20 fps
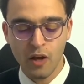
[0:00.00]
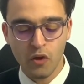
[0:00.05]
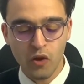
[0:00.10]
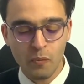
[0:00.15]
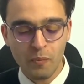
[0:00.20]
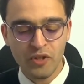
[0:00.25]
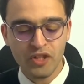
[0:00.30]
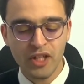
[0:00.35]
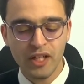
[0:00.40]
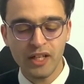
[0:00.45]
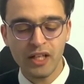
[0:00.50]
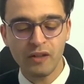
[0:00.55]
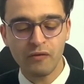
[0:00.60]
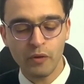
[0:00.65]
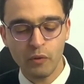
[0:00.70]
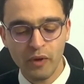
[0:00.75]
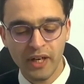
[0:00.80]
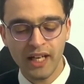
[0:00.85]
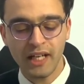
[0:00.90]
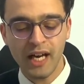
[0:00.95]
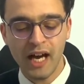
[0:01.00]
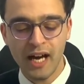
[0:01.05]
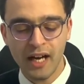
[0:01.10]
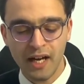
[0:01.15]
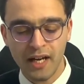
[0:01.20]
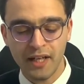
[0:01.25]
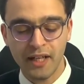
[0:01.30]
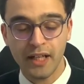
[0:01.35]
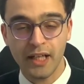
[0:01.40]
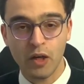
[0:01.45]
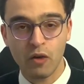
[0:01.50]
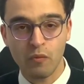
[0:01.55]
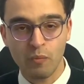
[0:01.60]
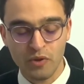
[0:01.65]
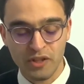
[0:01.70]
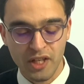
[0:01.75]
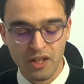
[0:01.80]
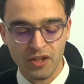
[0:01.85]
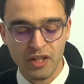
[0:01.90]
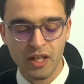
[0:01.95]
ثم شريك في وكالة عقارية
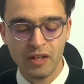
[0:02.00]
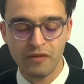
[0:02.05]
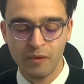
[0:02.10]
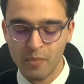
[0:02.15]
ومستشار